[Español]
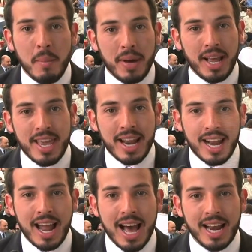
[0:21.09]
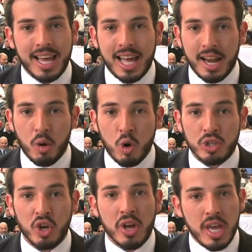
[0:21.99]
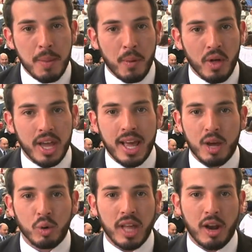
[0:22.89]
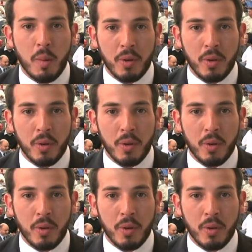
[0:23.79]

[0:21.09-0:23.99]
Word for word: para llenar las arcas de recursos y poder ejecutar los